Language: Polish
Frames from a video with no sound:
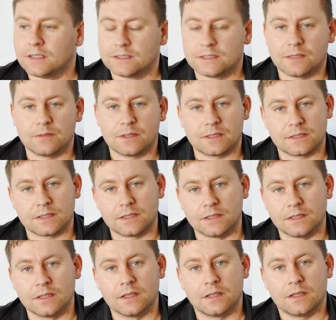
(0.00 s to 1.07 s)

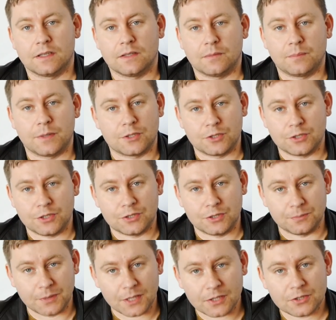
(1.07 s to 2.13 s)
Sewerski
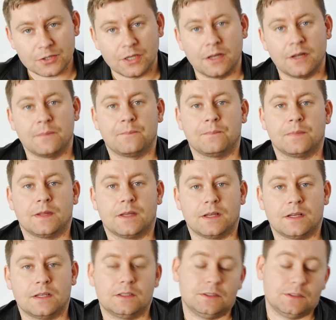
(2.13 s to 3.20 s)
P35 e,
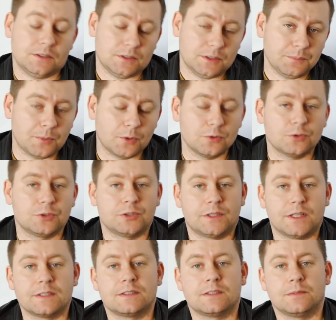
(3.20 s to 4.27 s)
i ponoć
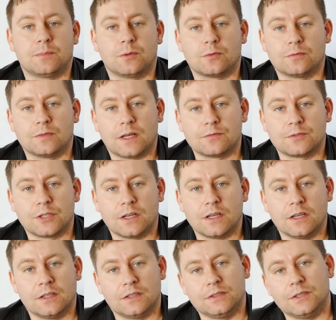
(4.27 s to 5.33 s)
testy
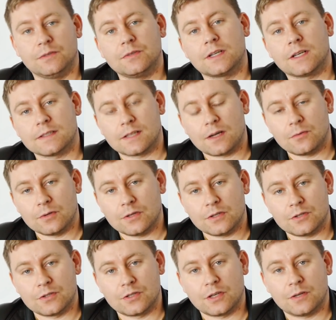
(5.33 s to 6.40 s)
porównawcze nie wykazały,
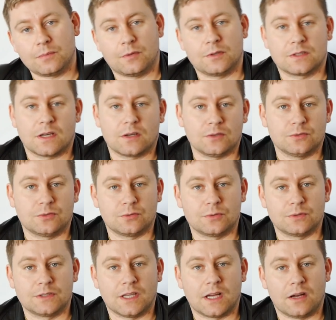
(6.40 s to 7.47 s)
że polska
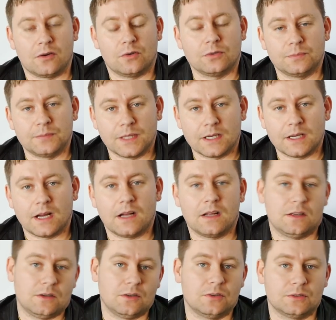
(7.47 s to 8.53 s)
konstrukcja odbiega
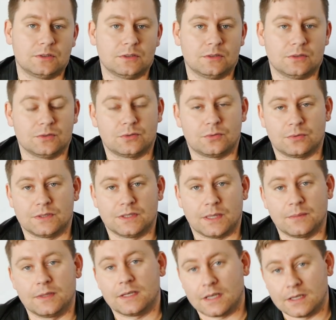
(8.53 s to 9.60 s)
od konstrukcji
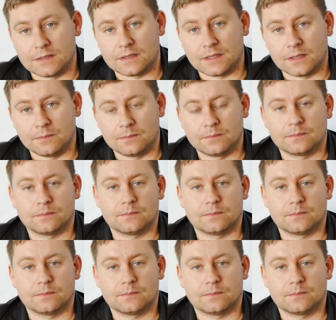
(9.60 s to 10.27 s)
amerykańskiej.